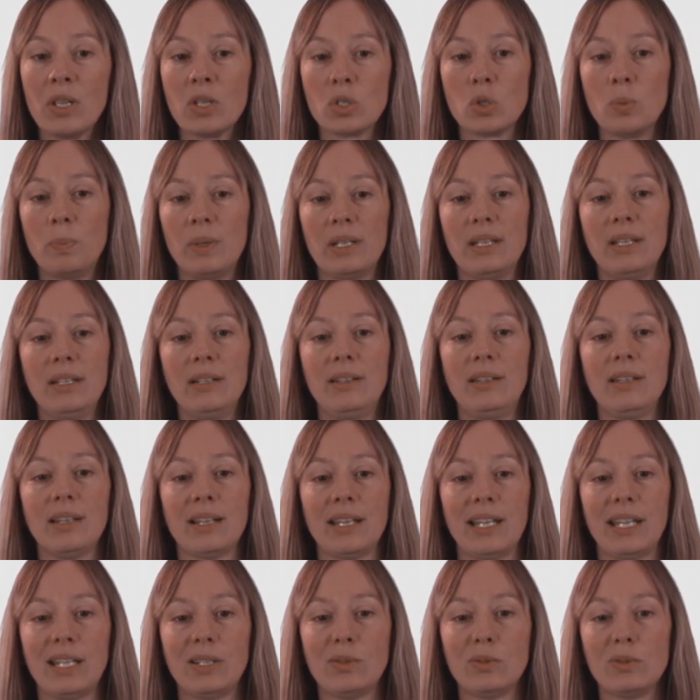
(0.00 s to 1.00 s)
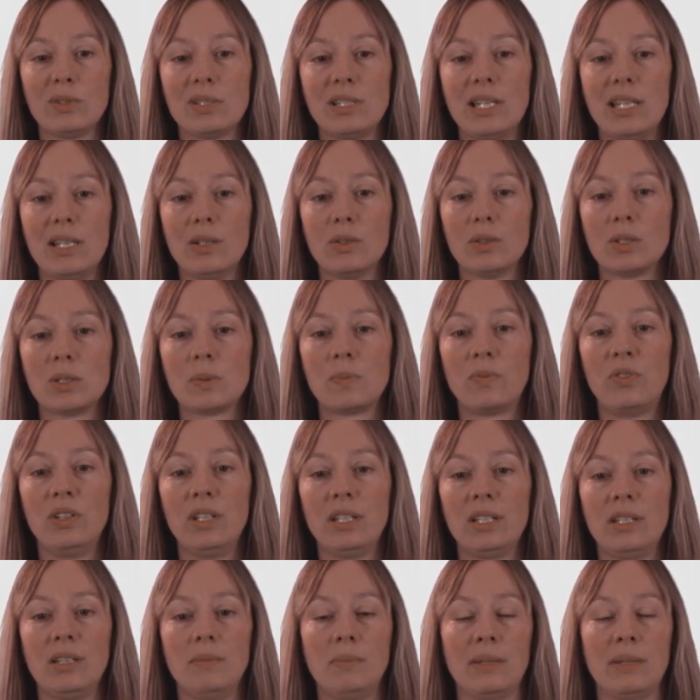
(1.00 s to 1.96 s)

So beginnt die Rechnungslegungspflicht